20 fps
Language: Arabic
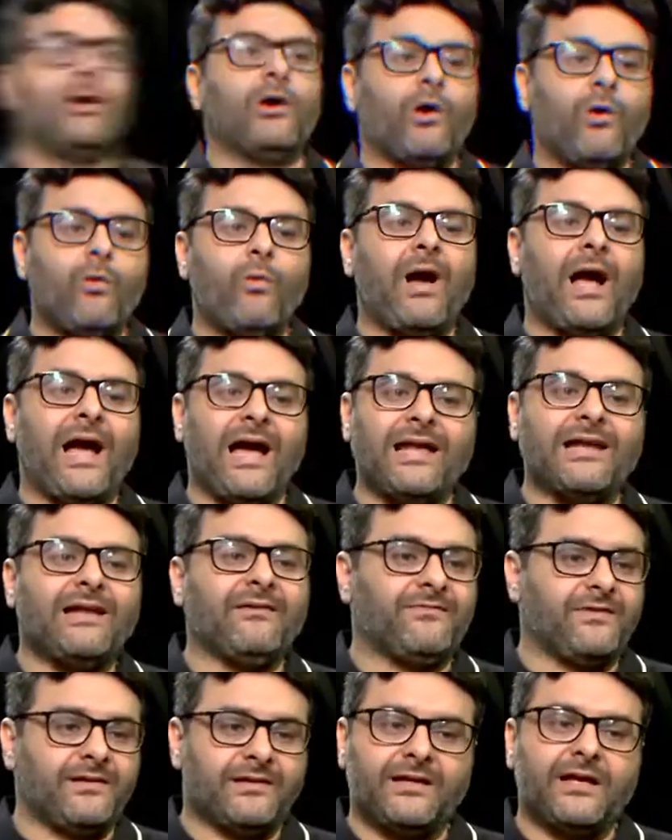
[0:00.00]
هو حاله
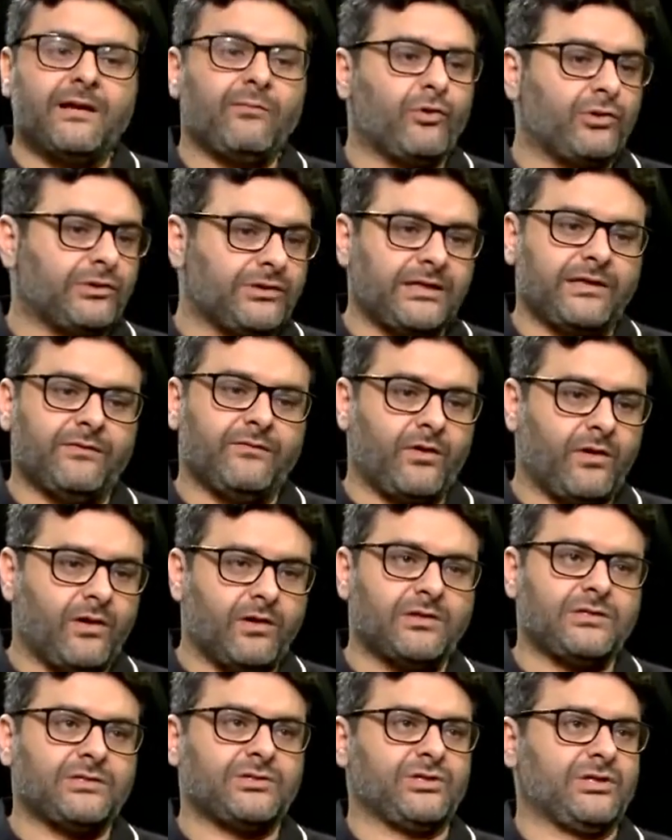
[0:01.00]
فنيه مختلفه
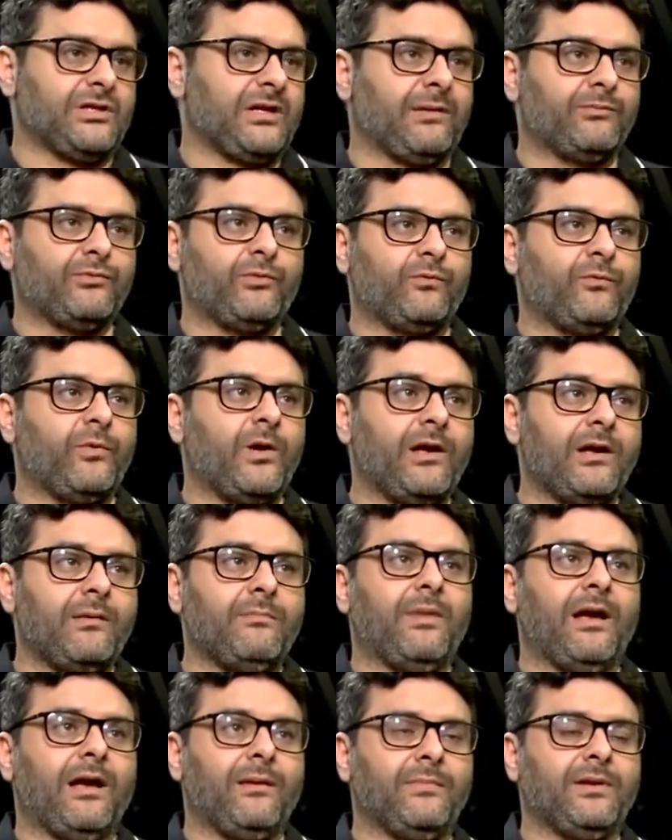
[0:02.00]
خالص شيرين عبد
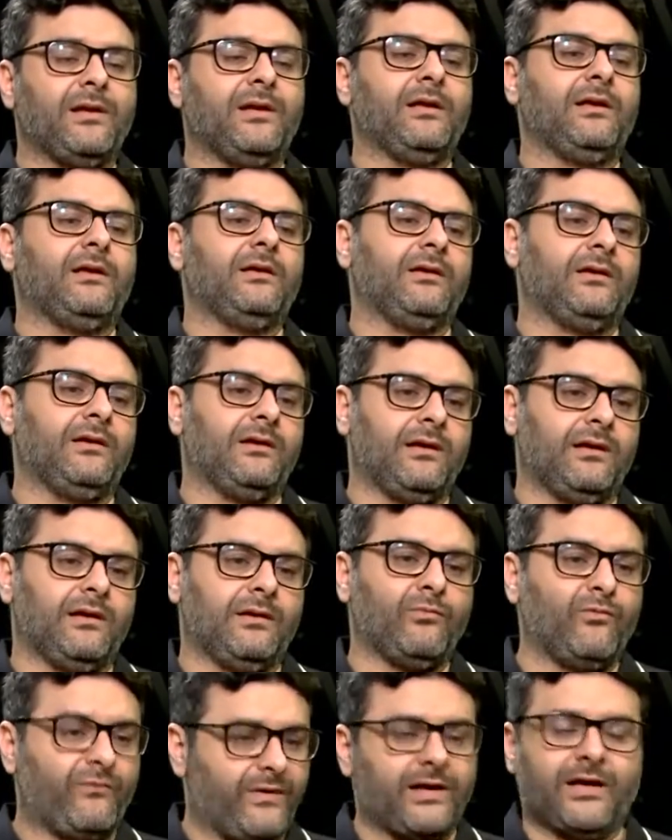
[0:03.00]
الوهاب عامله آه،
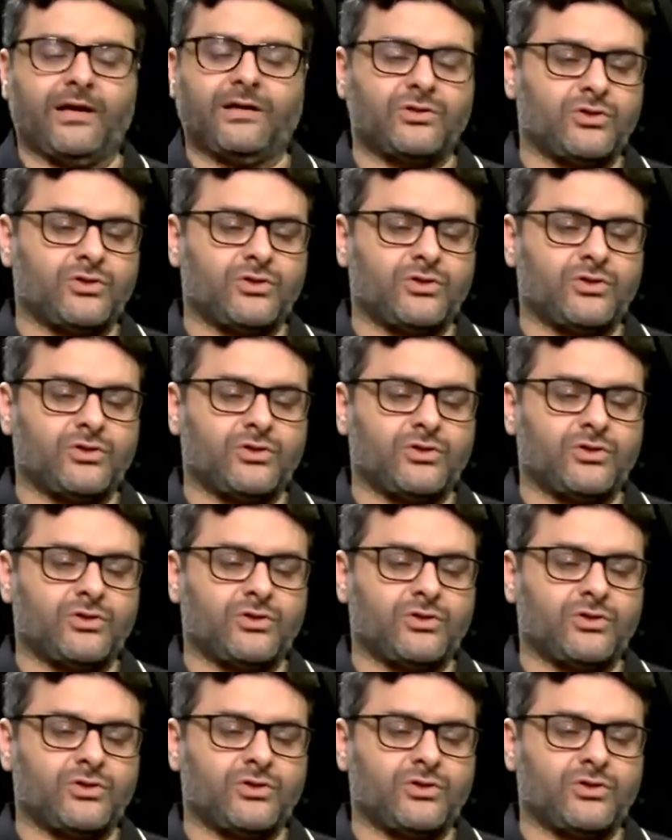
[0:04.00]
مفاجاه ان